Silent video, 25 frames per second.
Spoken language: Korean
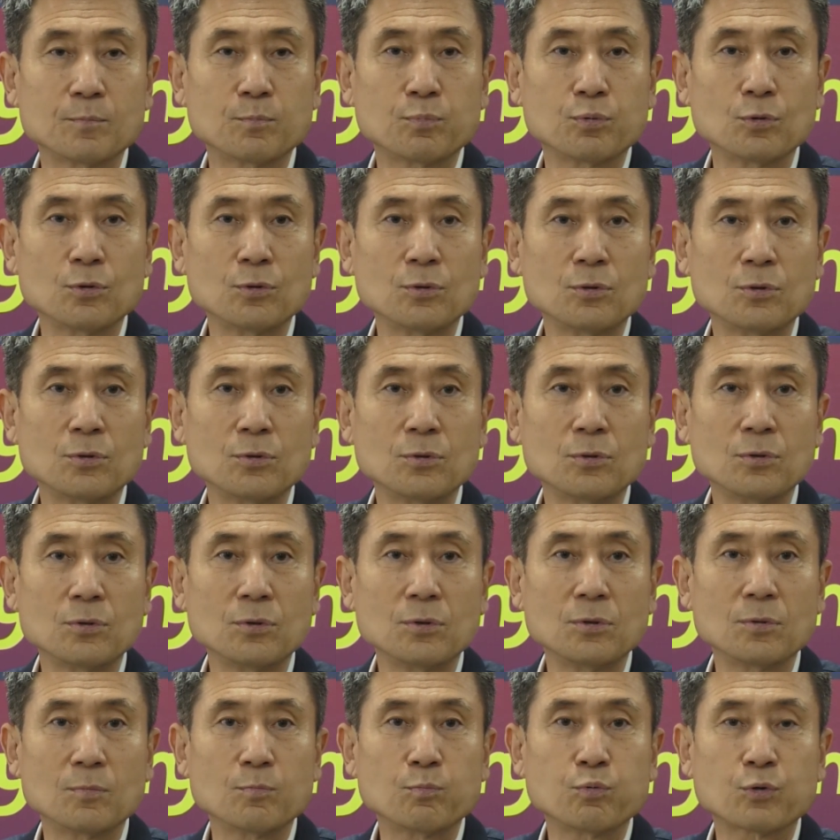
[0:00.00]

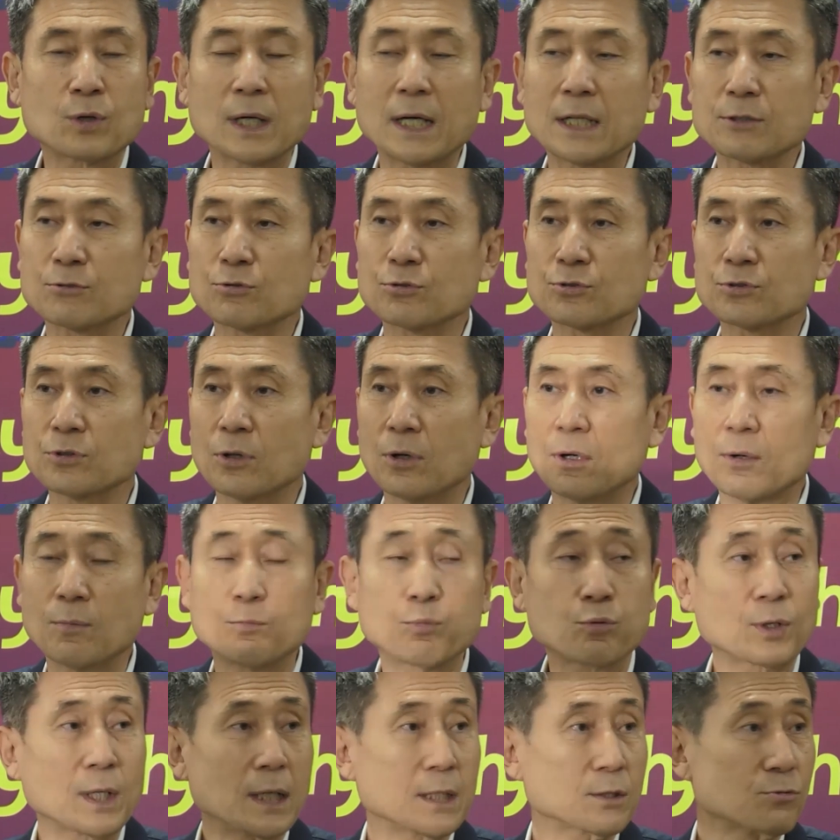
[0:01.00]
불, 불화수소,
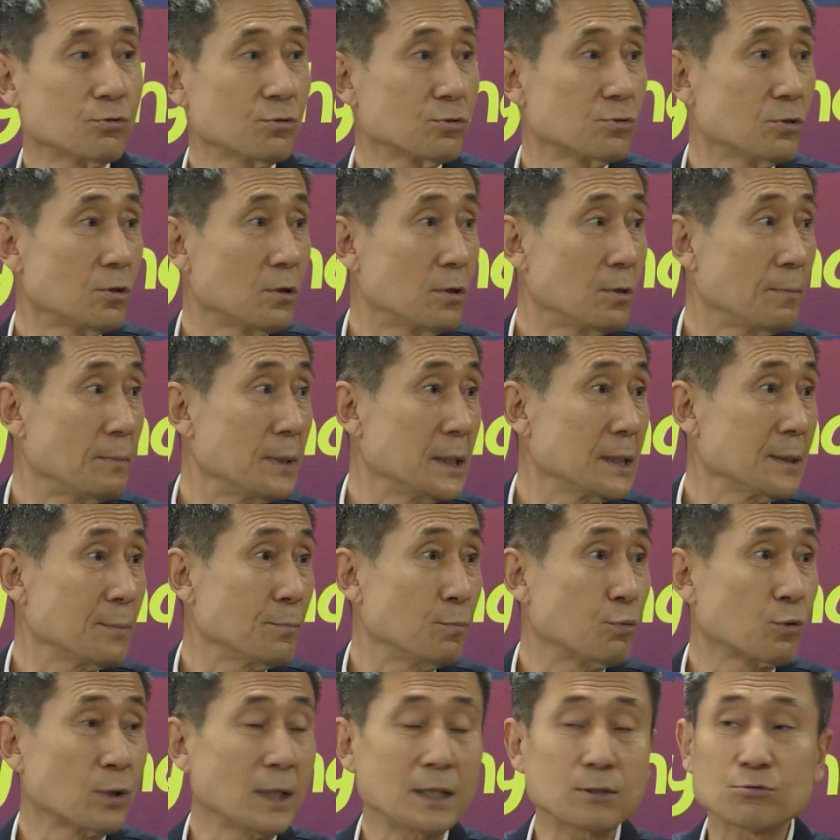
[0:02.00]
불화수소,
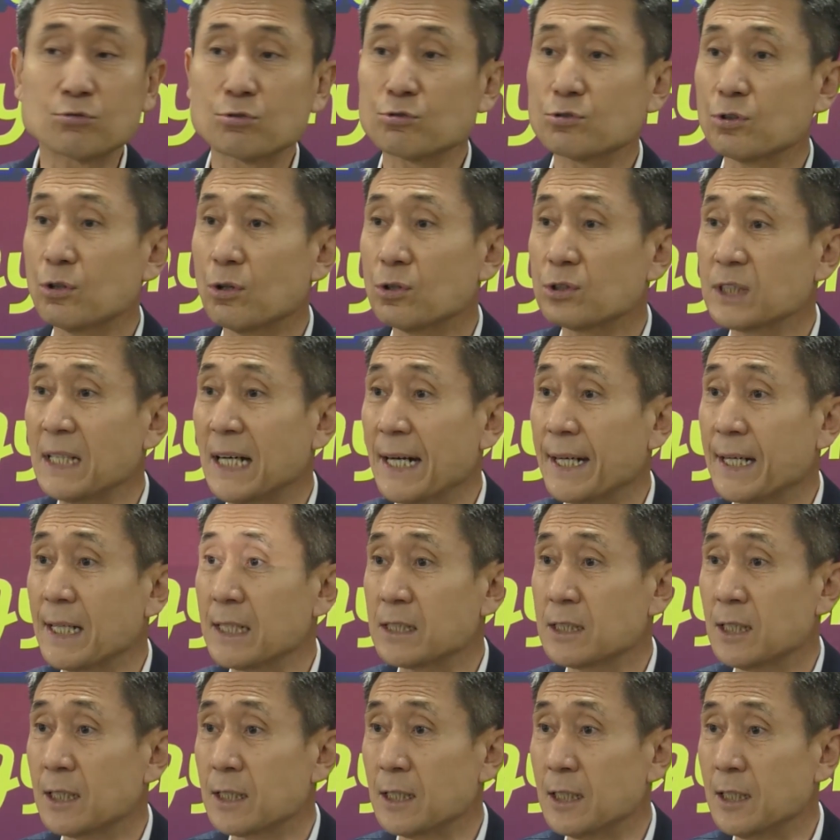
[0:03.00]
불화수소
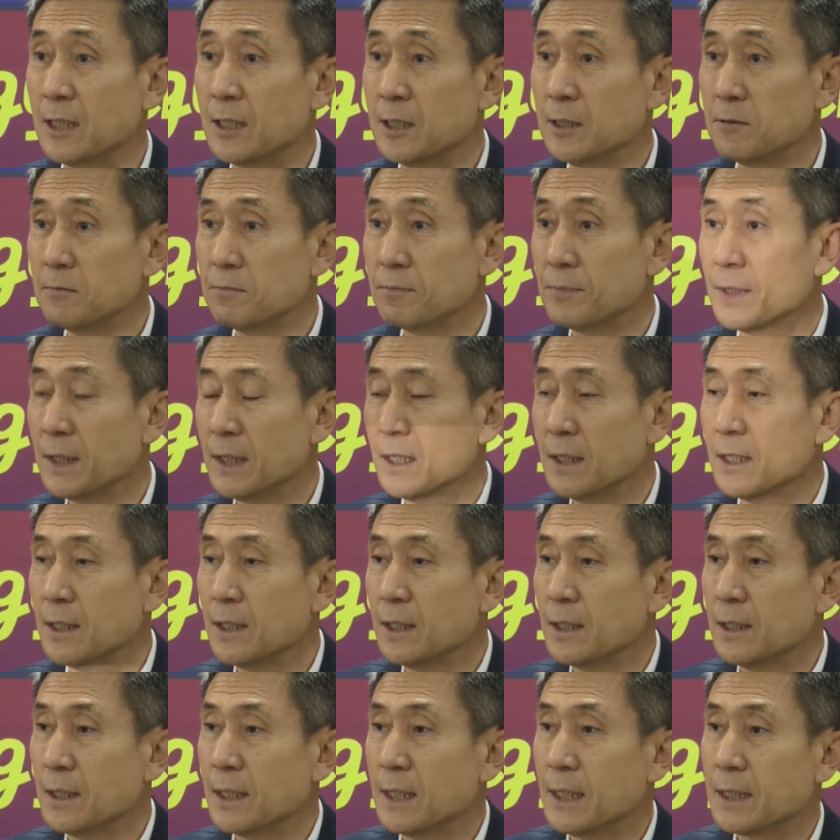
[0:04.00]
사례처럼
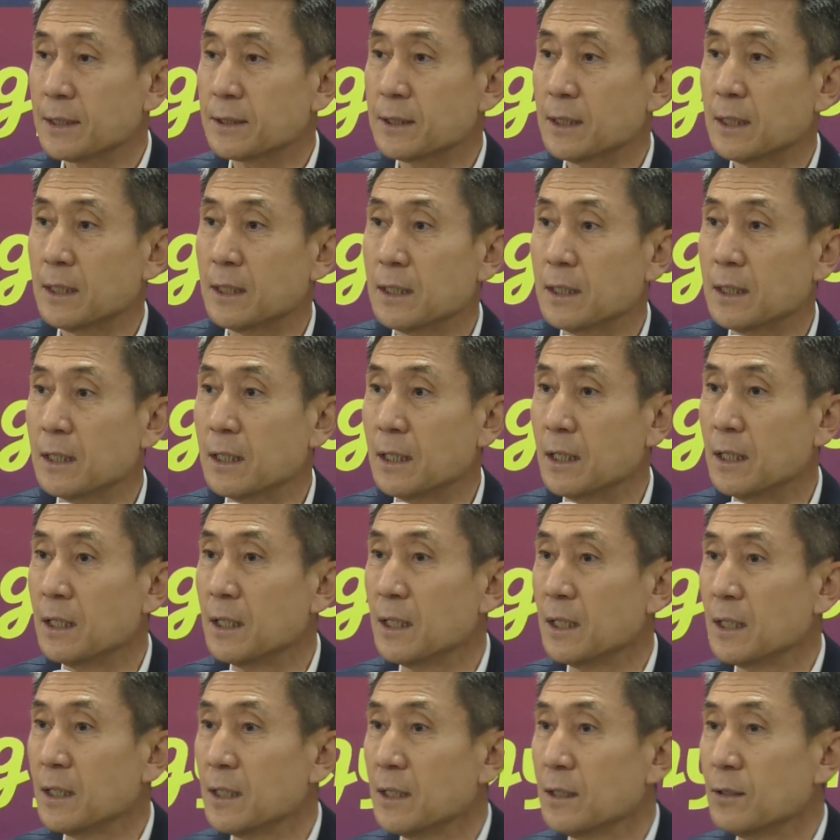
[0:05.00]
해서
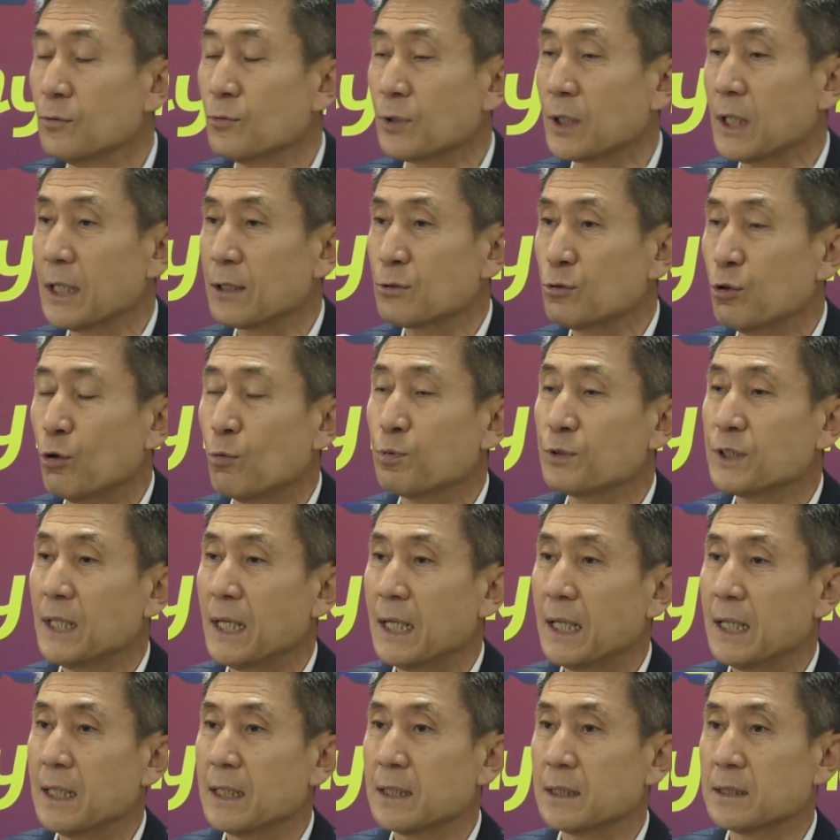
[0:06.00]
우리가
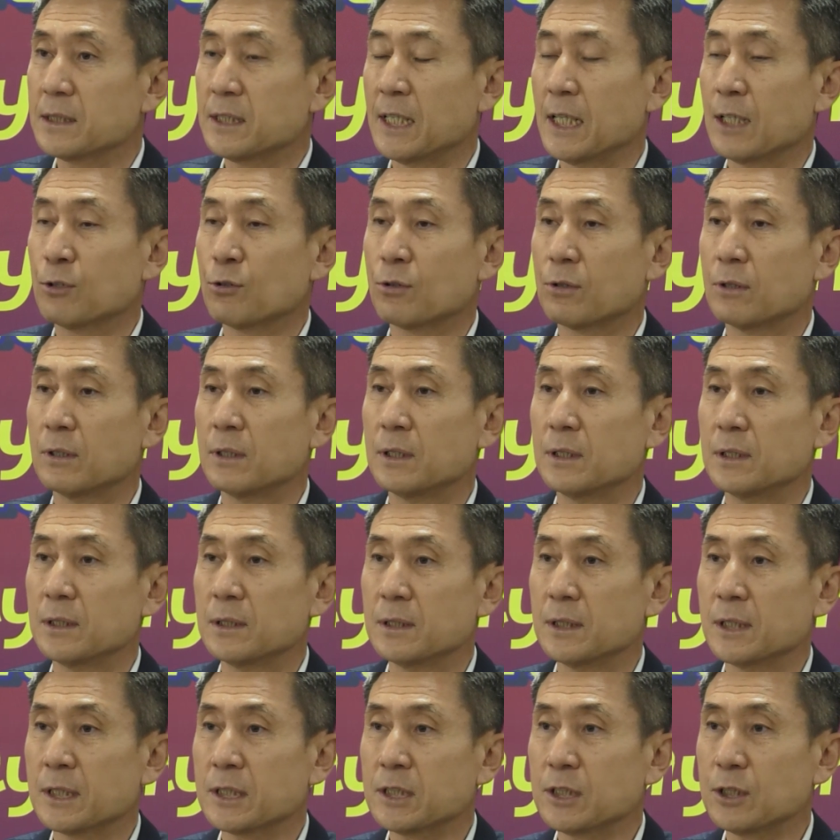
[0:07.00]
소부장 제도를
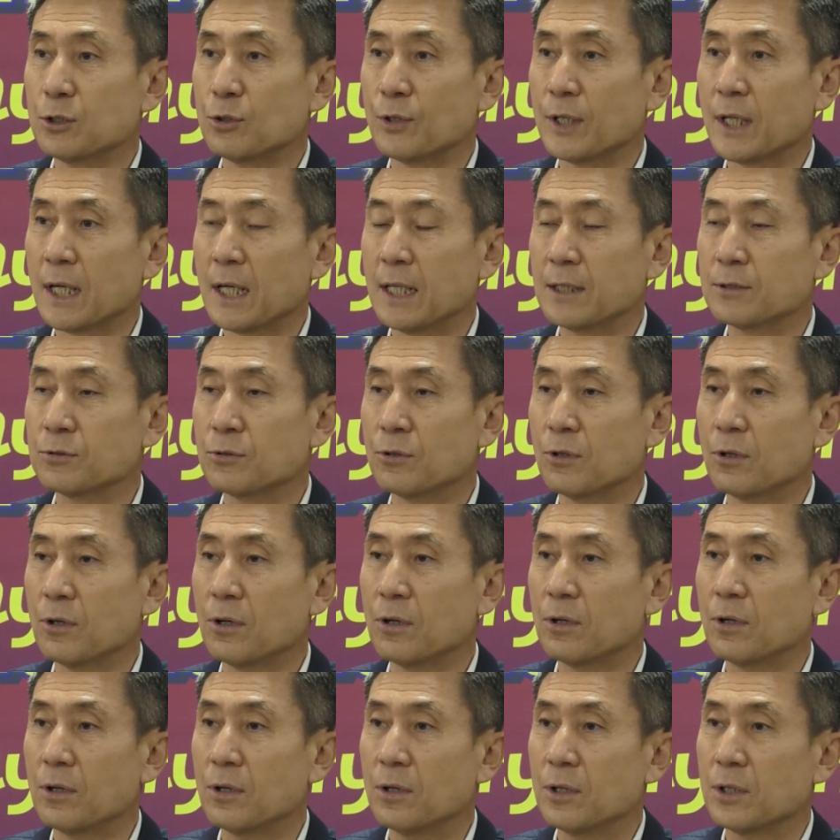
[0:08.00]
억지로
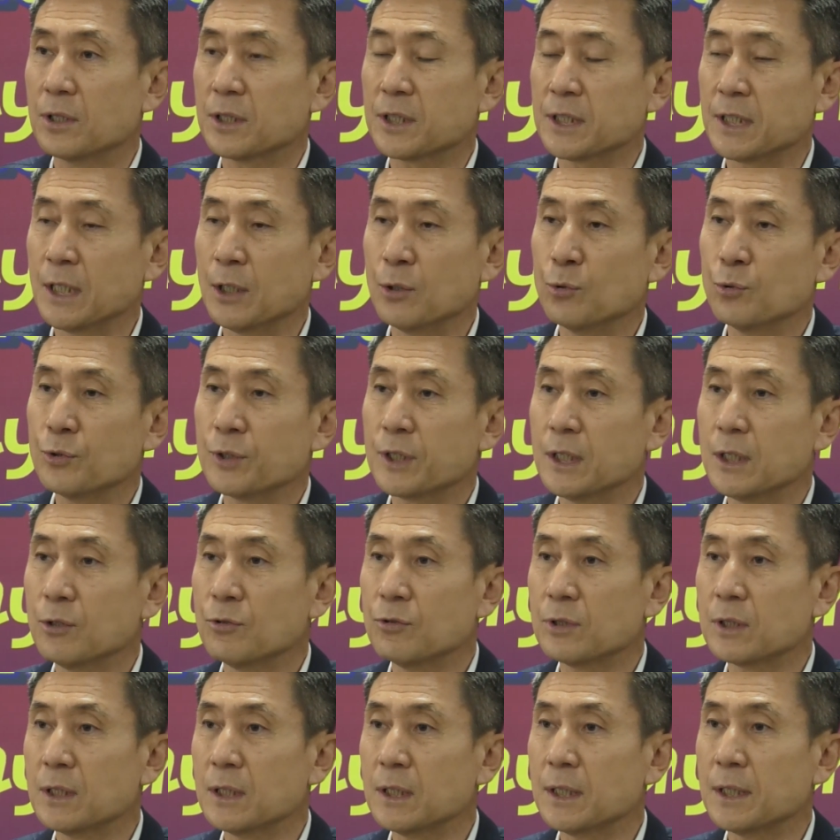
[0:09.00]
해가지고
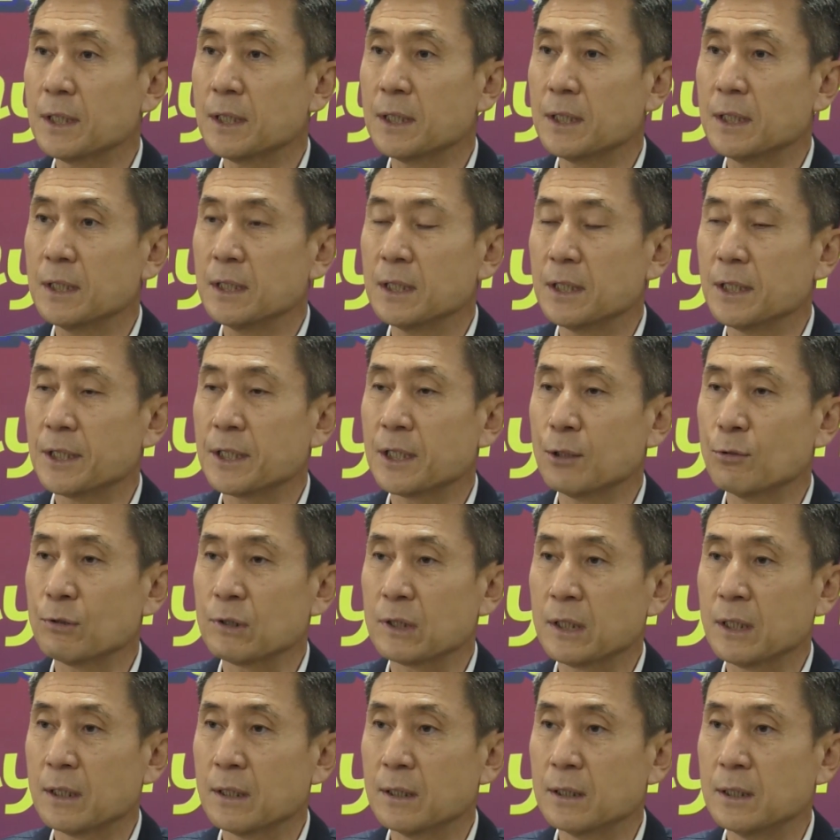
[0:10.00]
겨우겨우 그
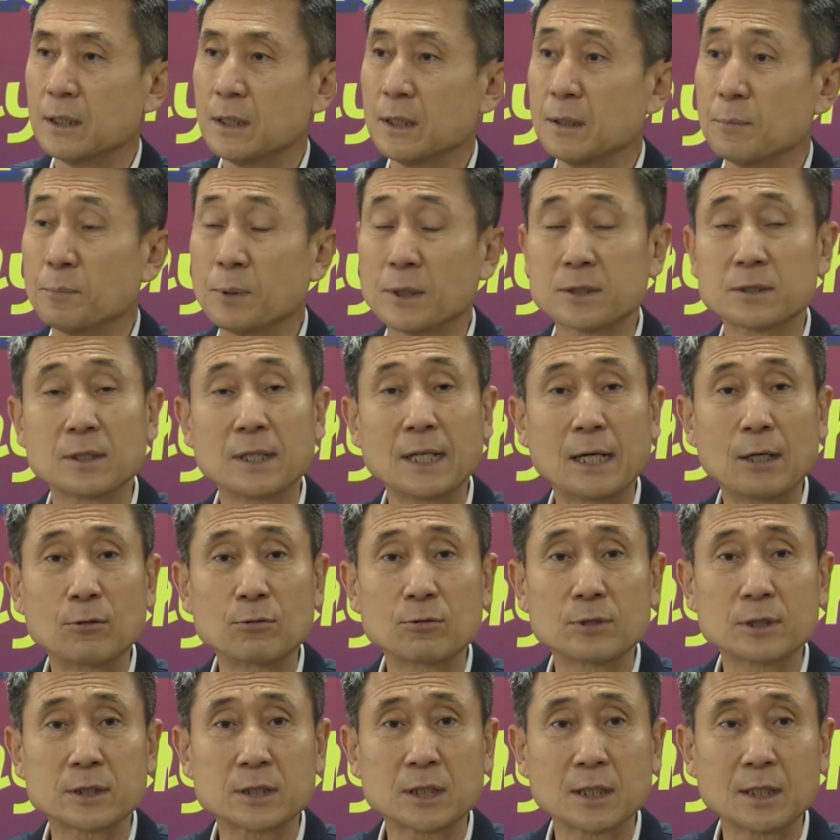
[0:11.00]
어려운 터널을
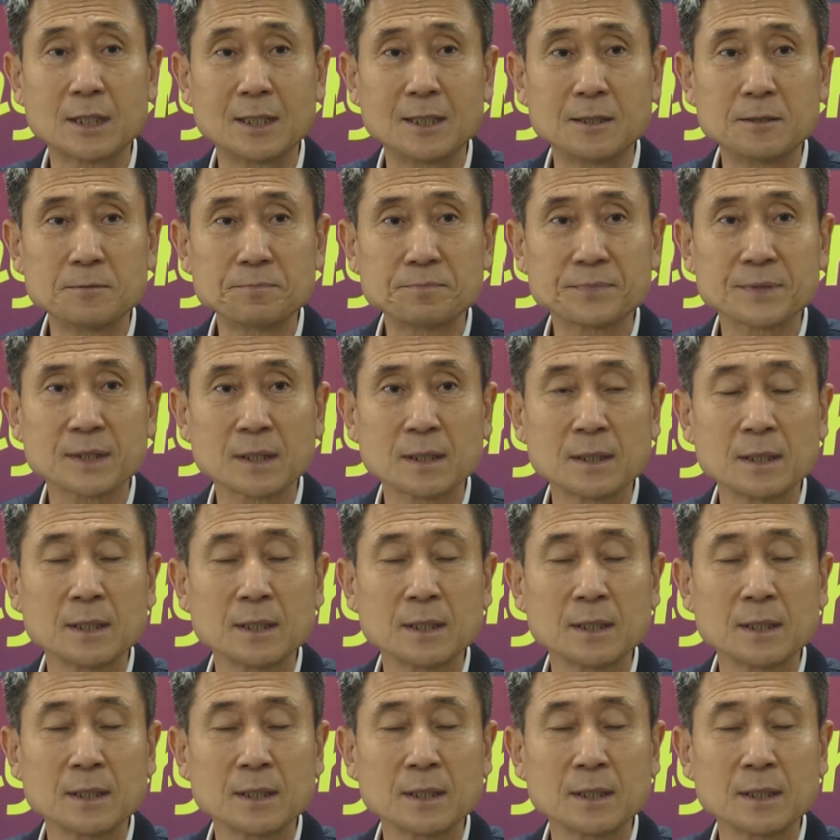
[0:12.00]
벗어나온 것처럼